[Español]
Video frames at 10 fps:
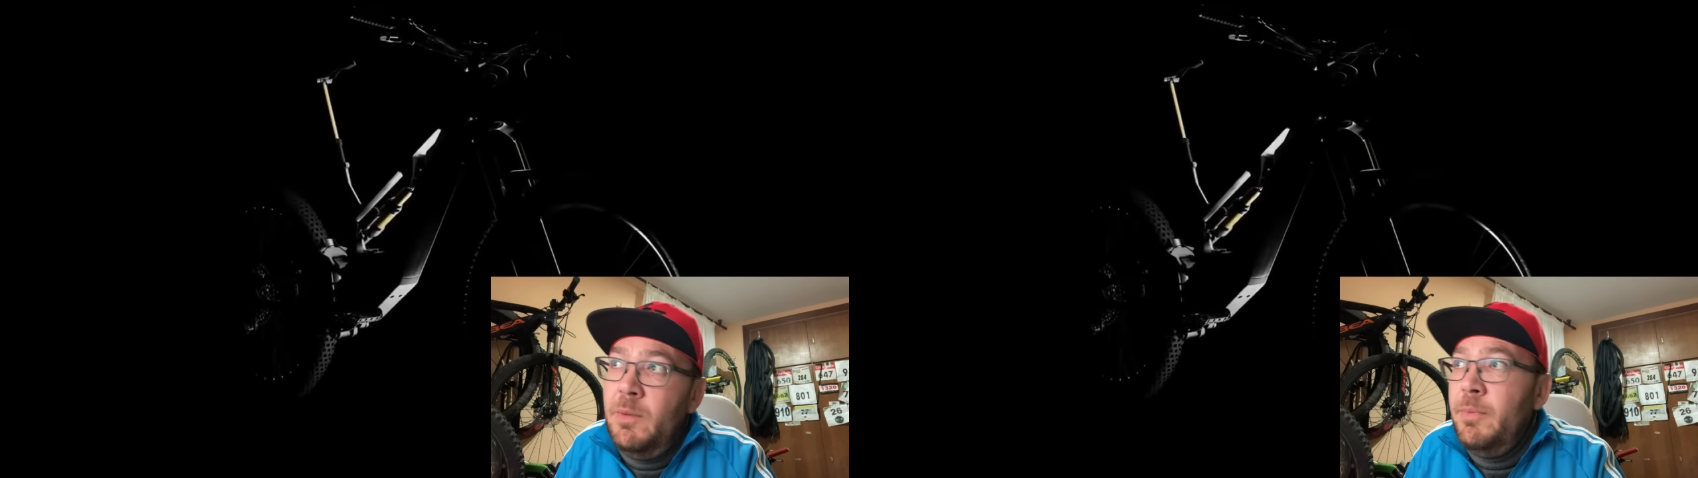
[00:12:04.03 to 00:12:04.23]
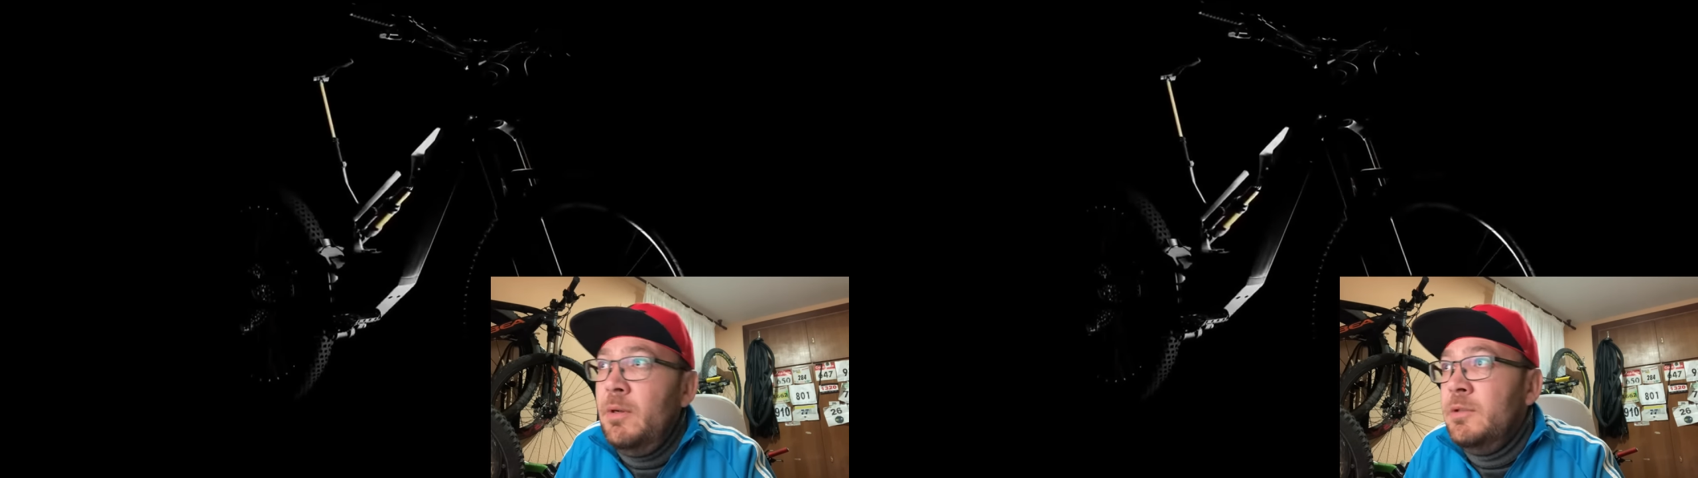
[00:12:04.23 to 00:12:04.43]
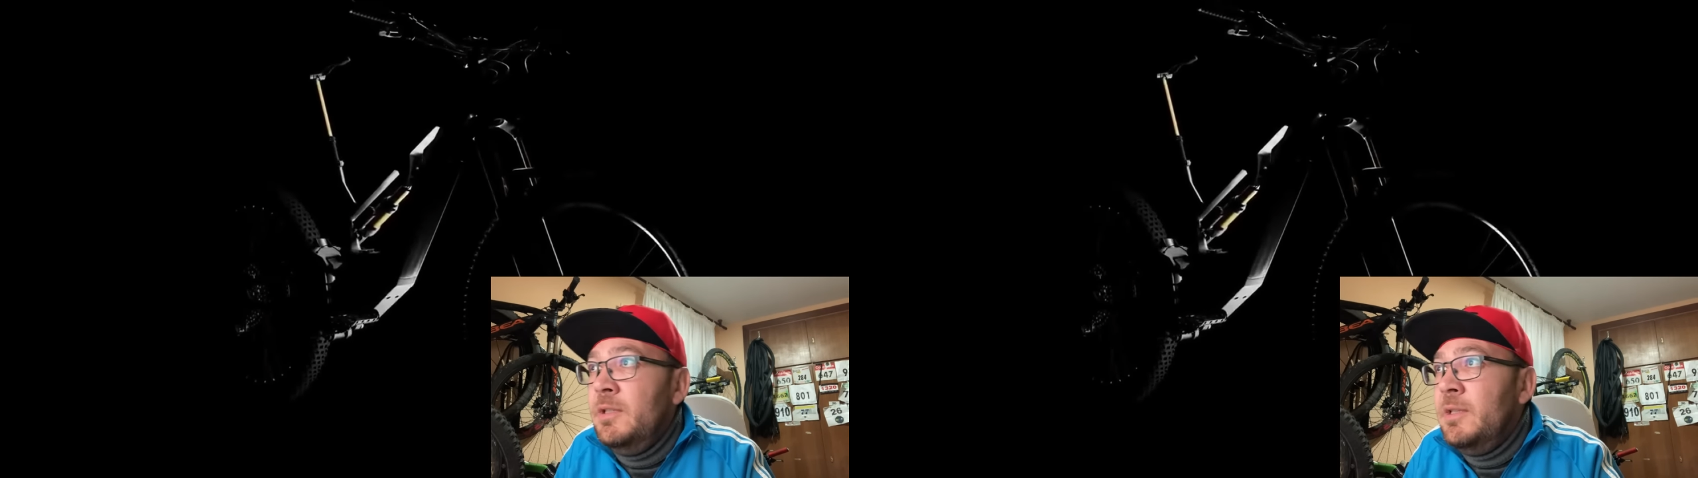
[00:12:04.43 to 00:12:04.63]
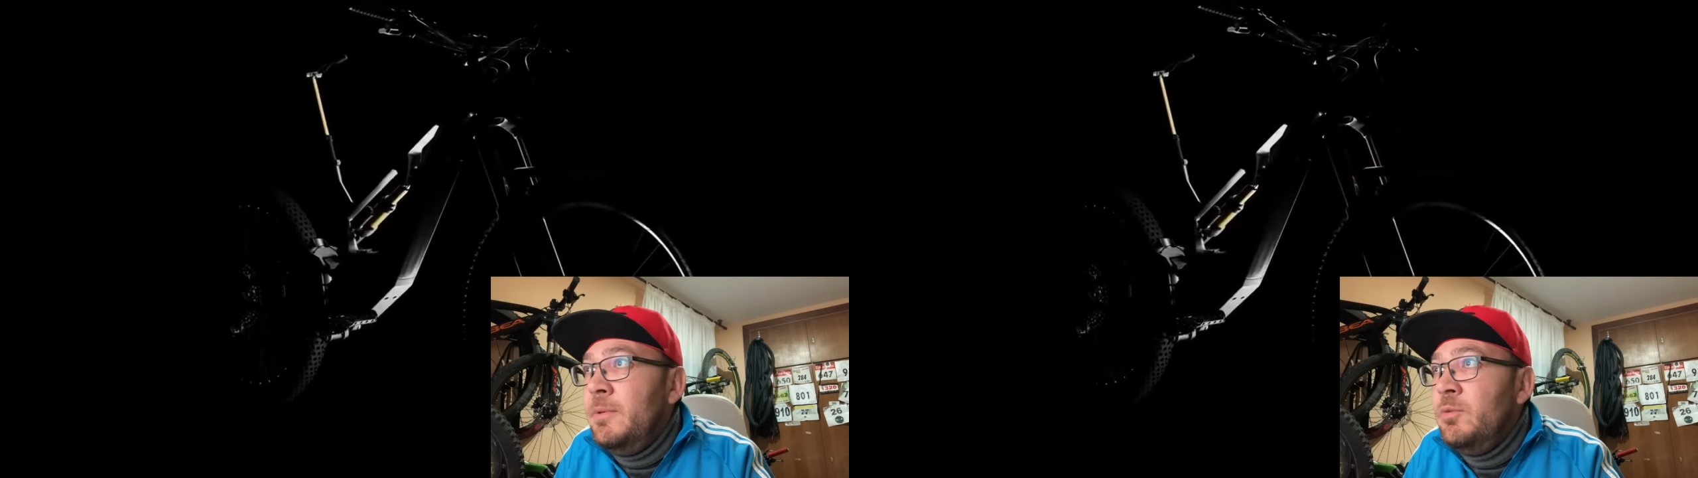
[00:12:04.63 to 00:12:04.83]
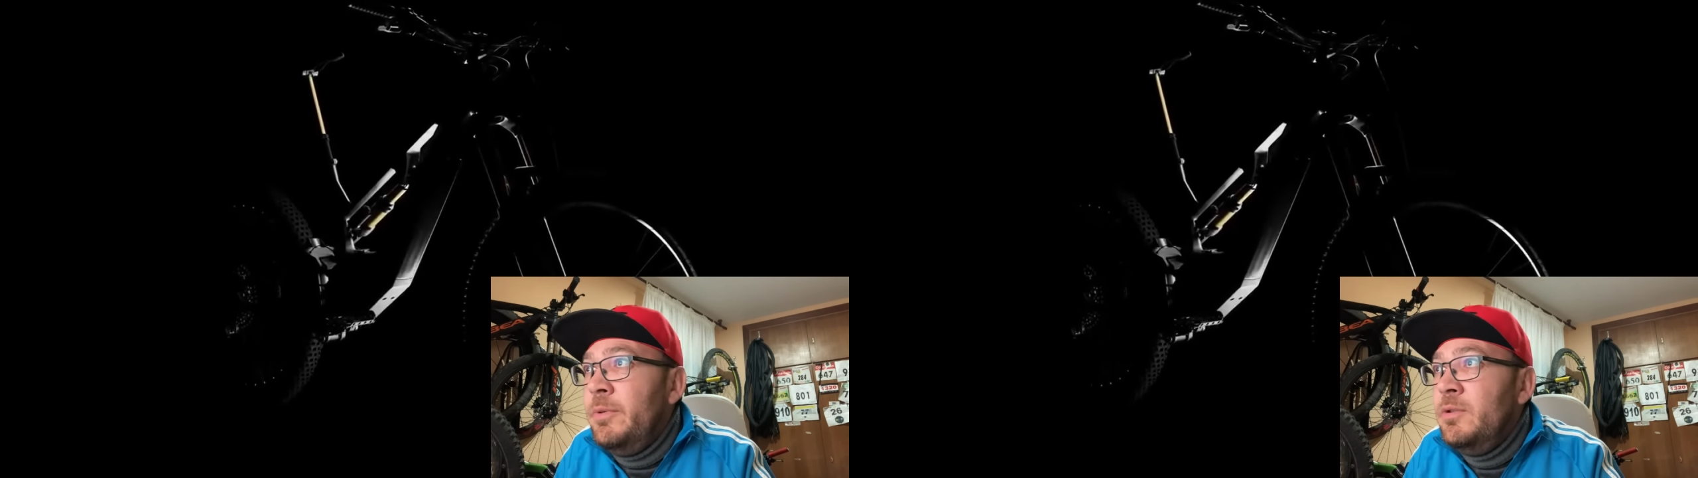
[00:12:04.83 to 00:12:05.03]
Pero el sistema
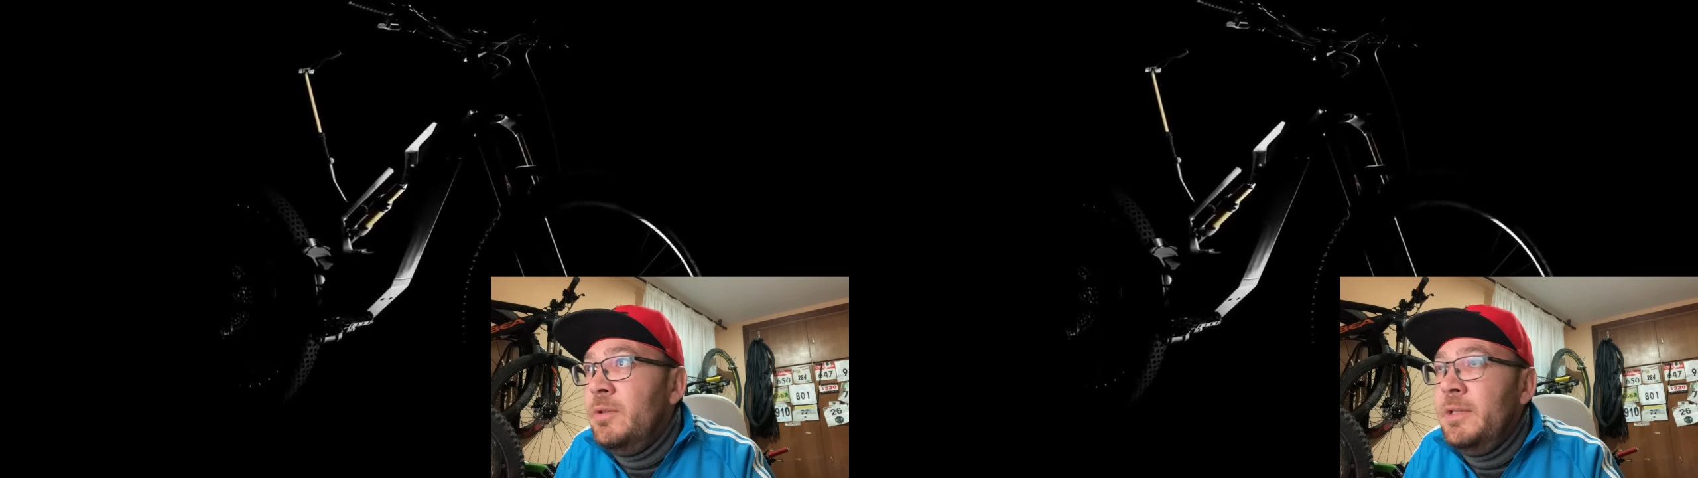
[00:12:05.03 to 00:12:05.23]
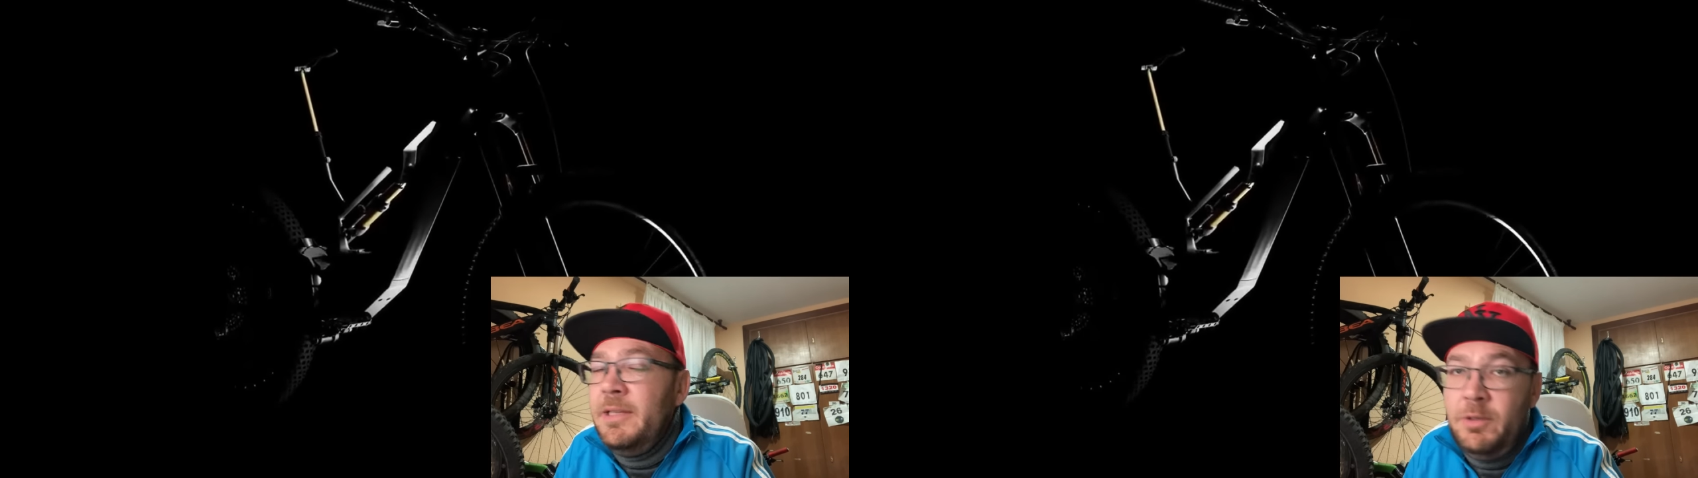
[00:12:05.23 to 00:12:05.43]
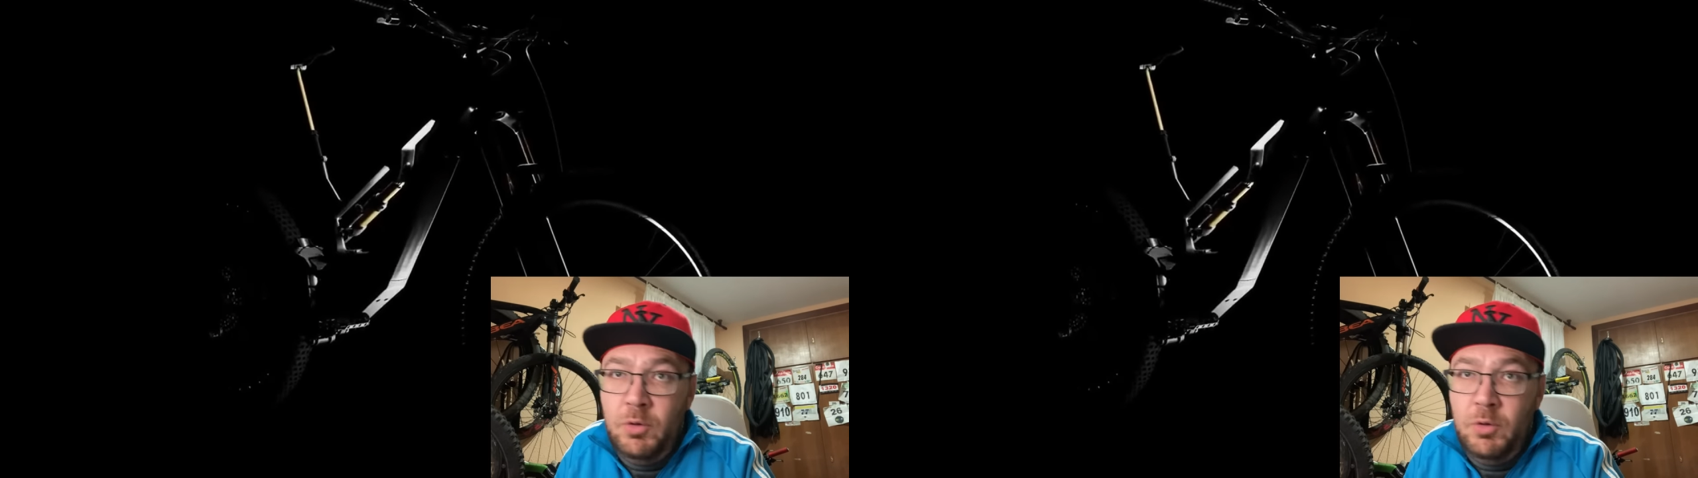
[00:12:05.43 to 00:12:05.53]
de suspensión que tiene es